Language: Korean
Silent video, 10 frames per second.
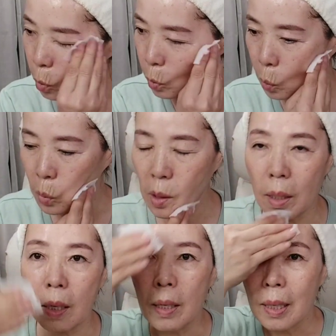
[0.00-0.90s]
저는
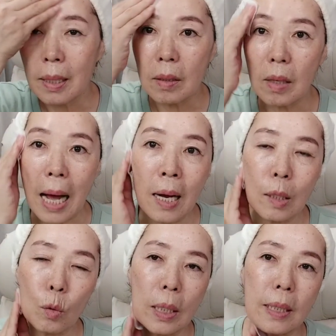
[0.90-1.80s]
오늘 그걸 안
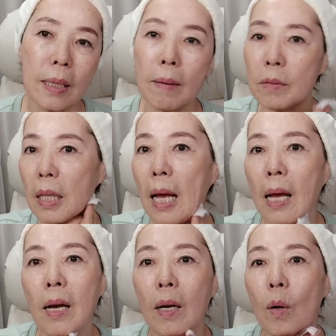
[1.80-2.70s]
가져왔기 때문에